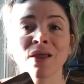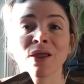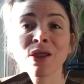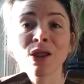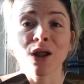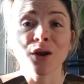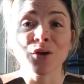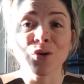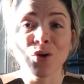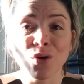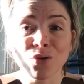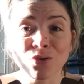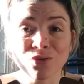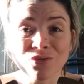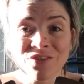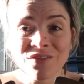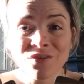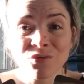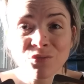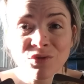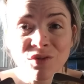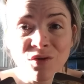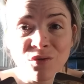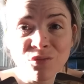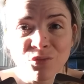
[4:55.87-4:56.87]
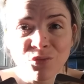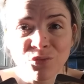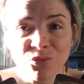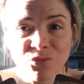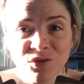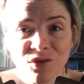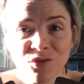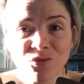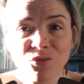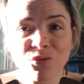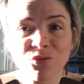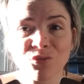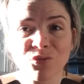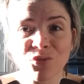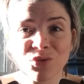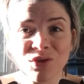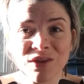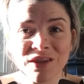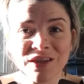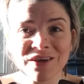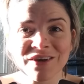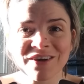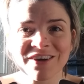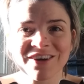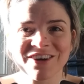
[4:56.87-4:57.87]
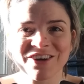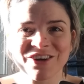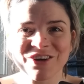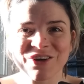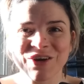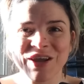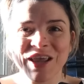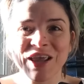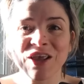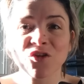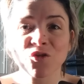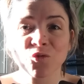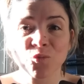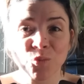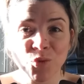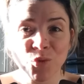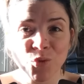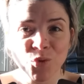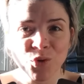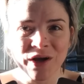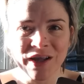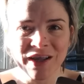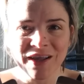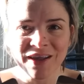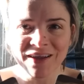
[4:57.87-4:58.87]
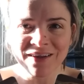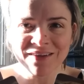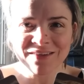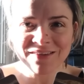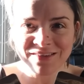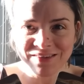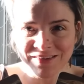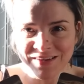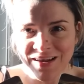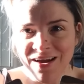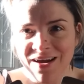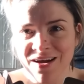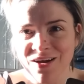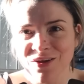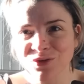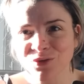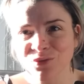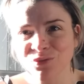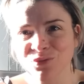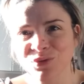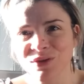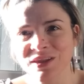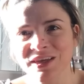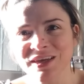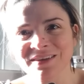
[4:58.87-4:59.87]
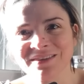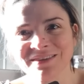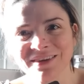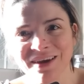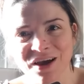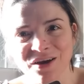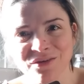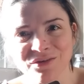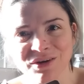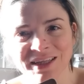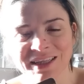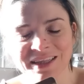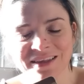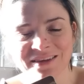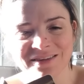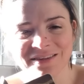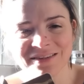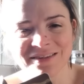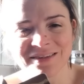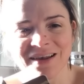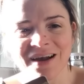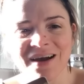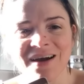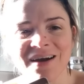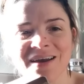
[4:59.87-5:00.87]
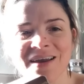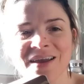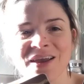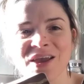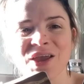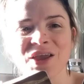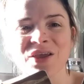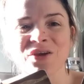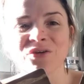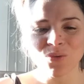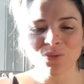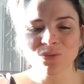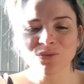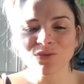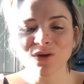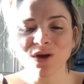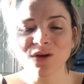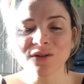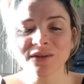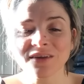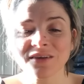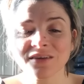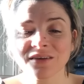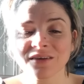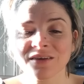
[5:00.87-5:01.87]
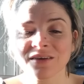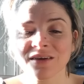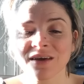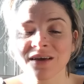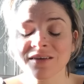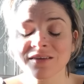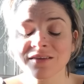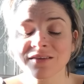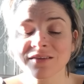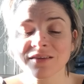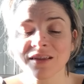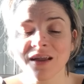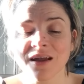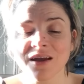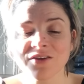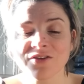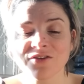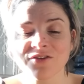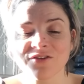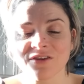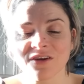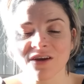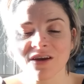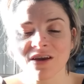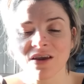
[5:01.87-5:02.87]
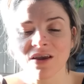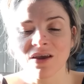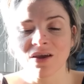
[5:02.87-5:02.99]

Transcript: Et alors, si vous avez envie de venir euh, explorer ça, de venir travailler ça, on donne un, stage